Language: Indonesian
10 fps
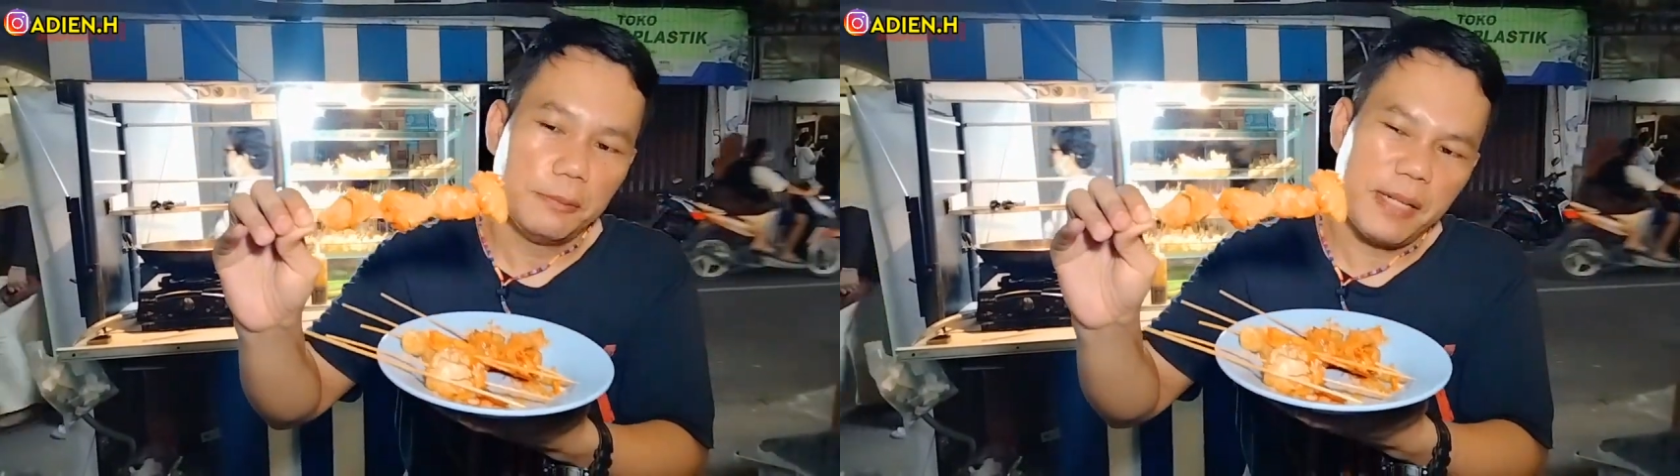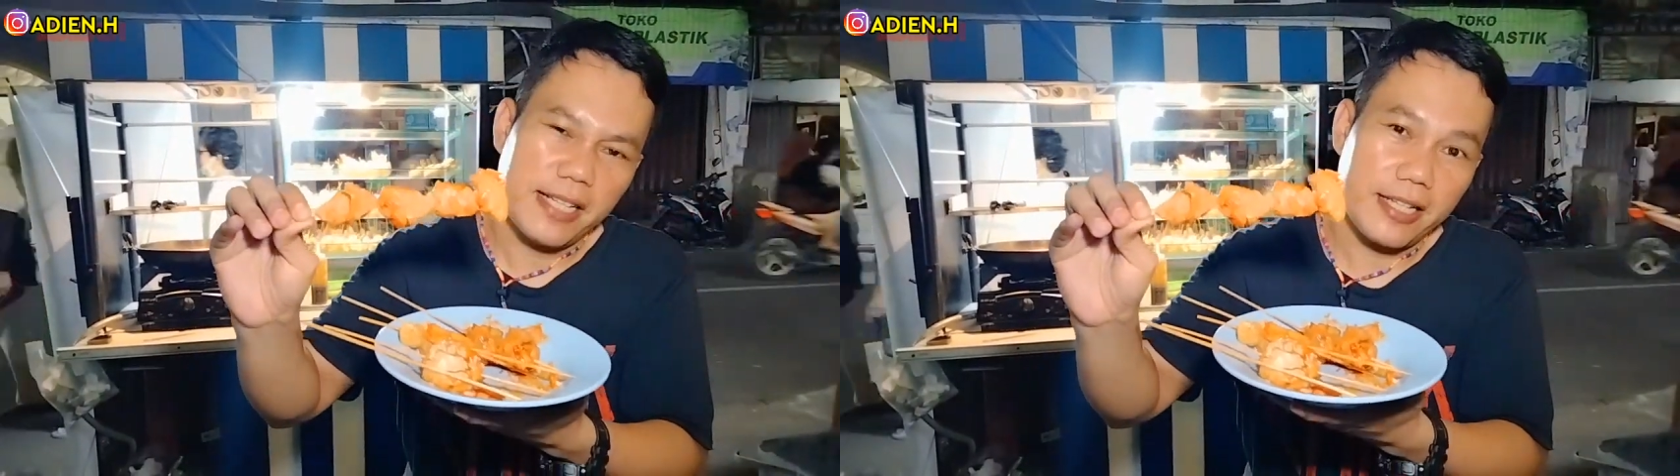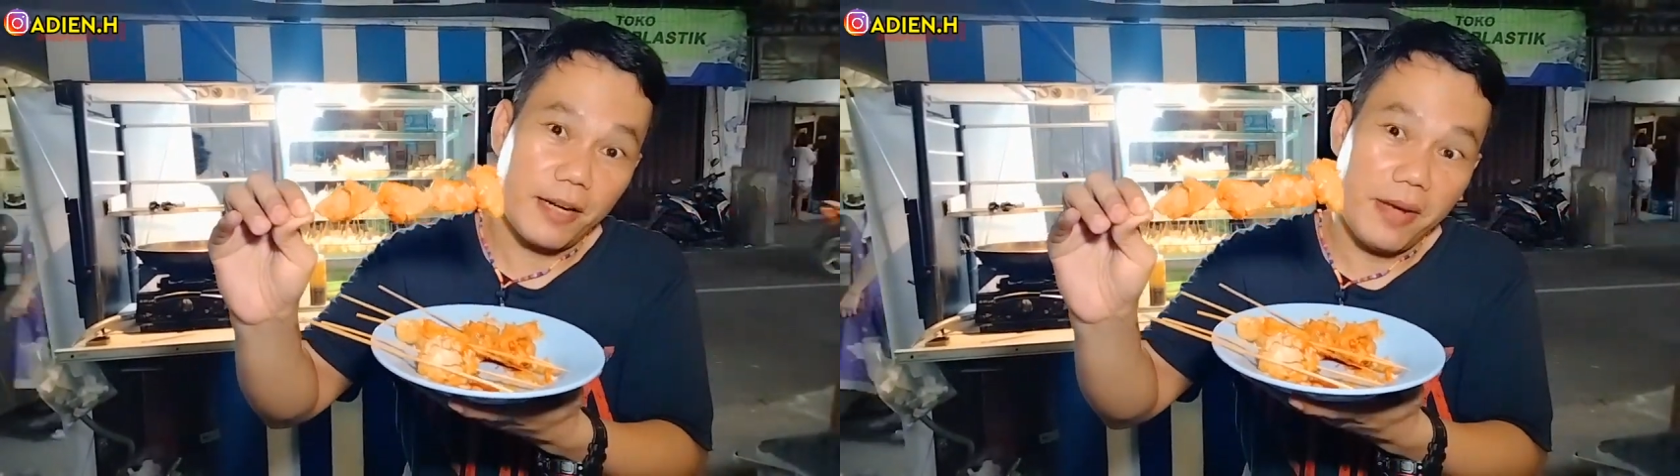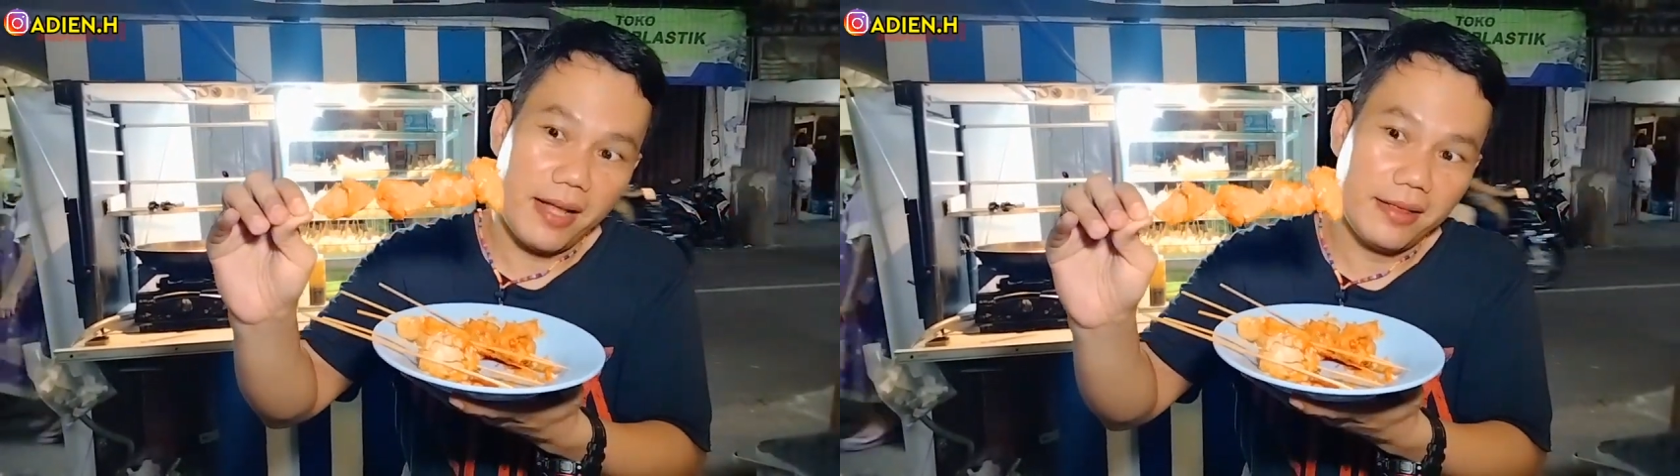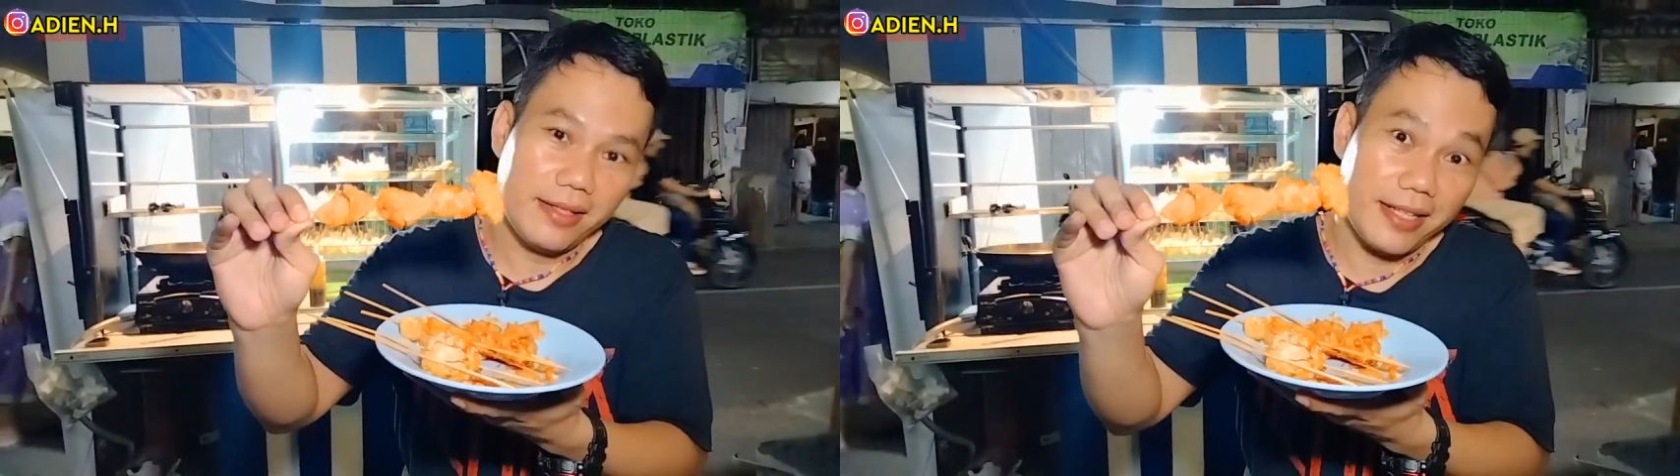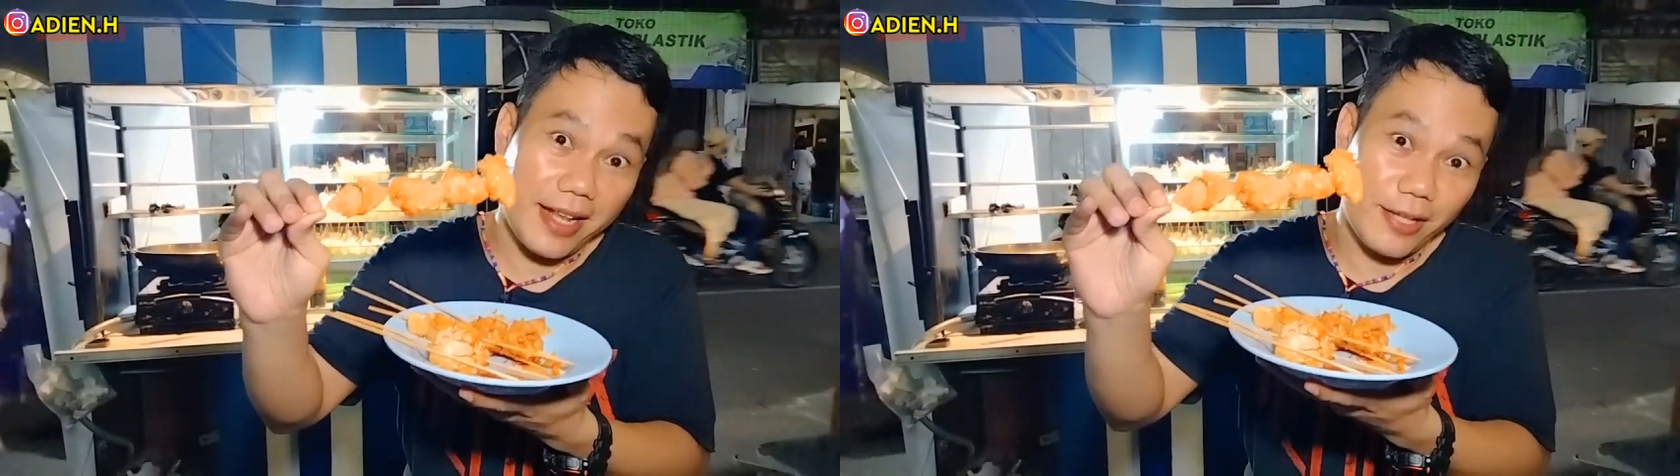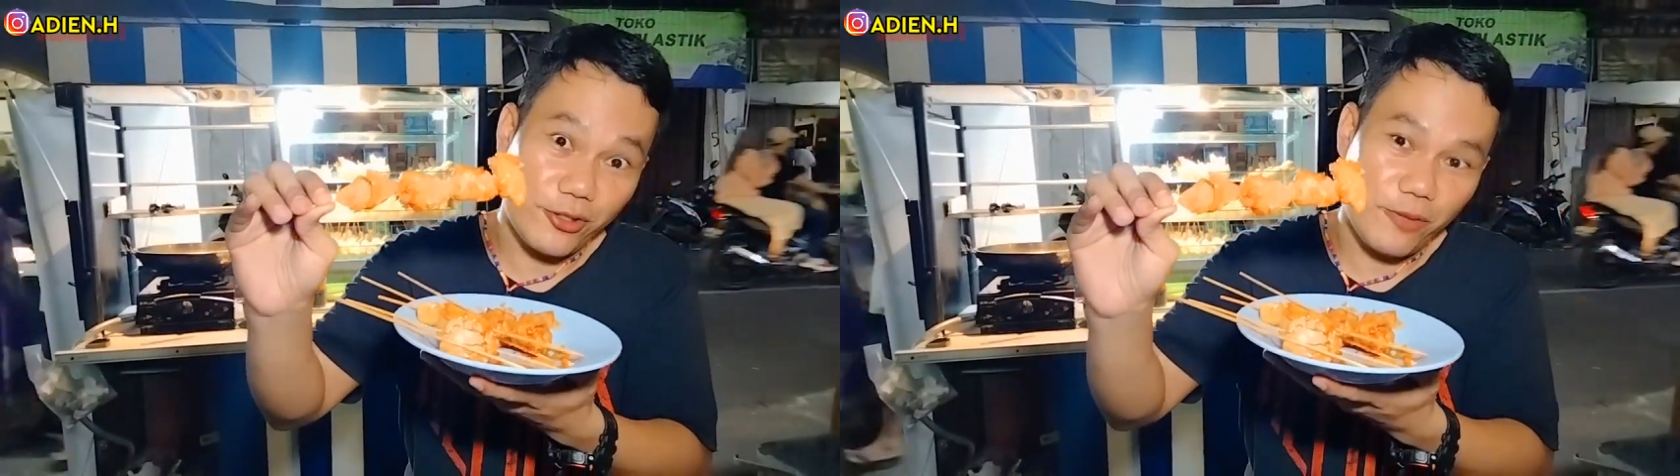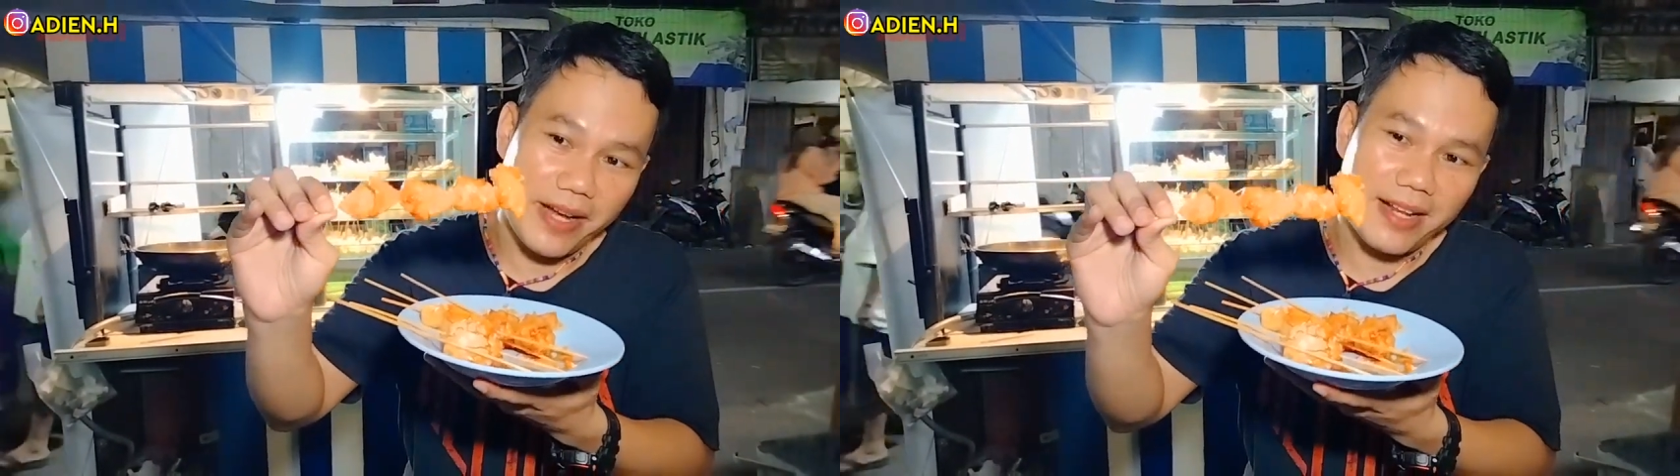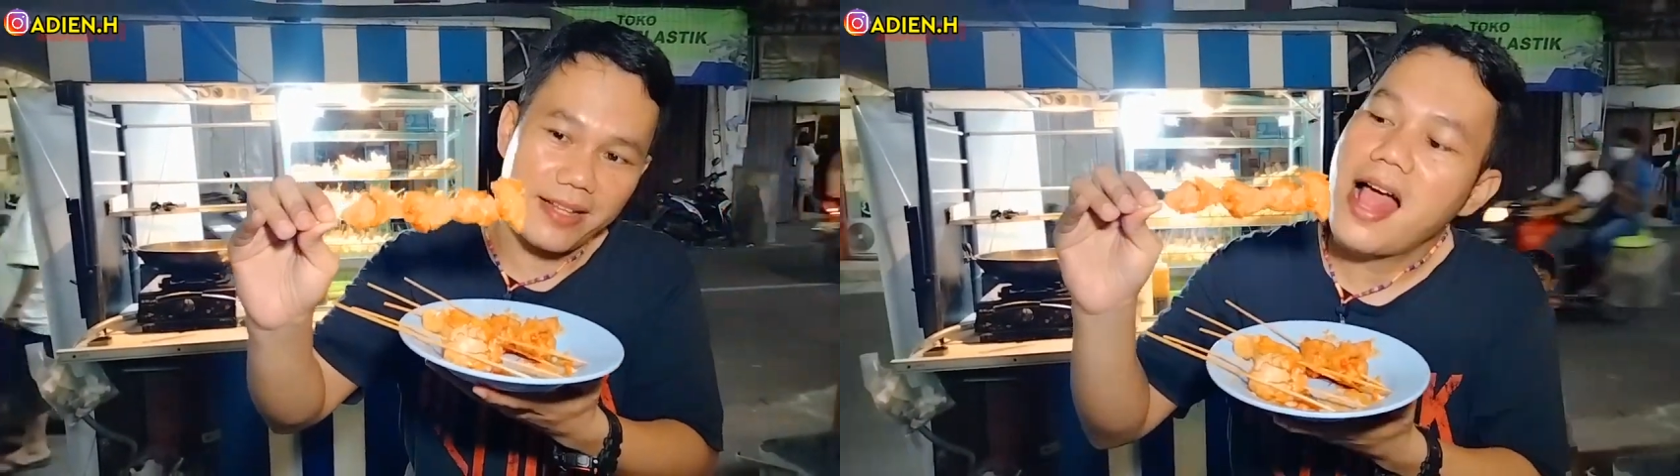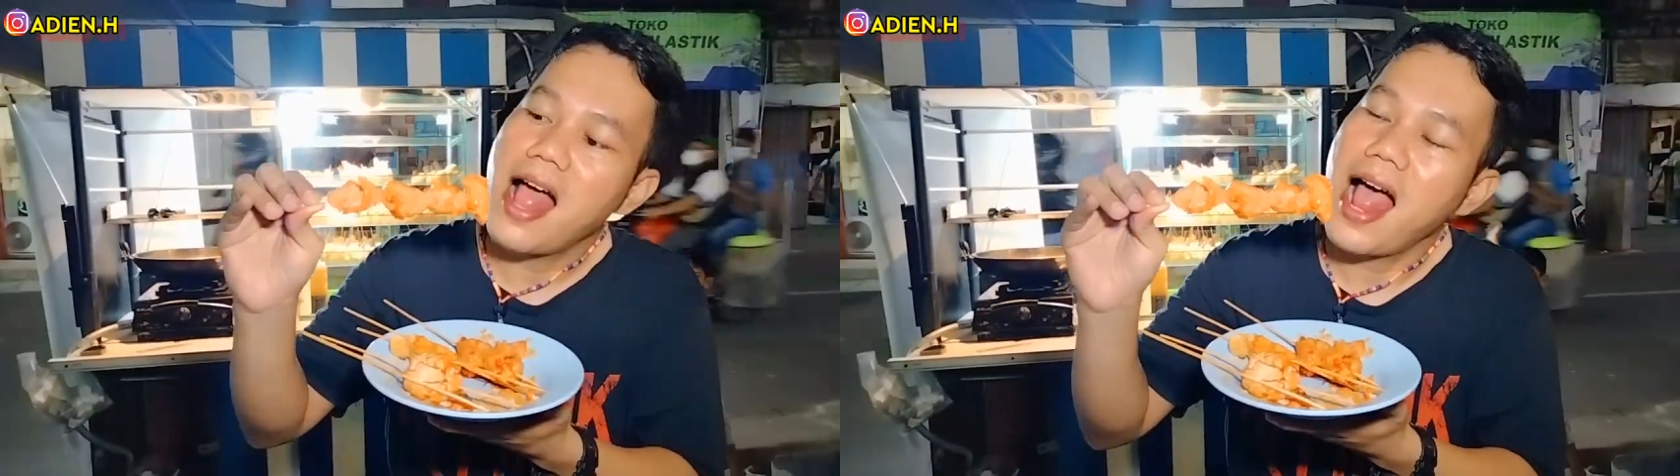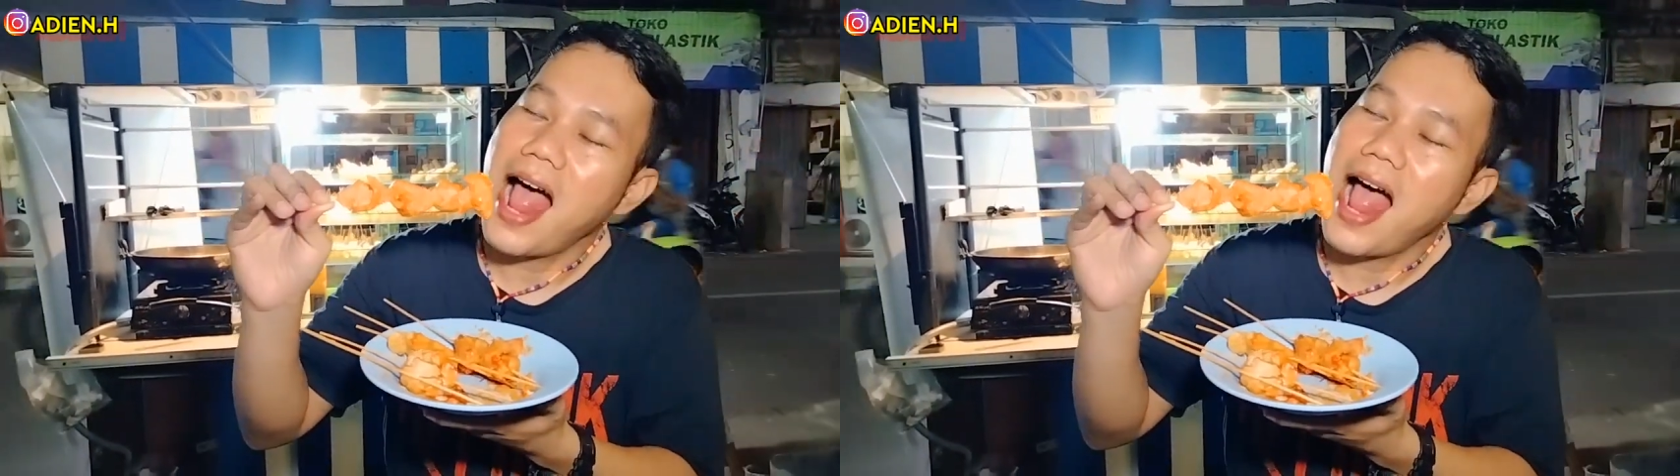penasaran banget kita langsung cobain aja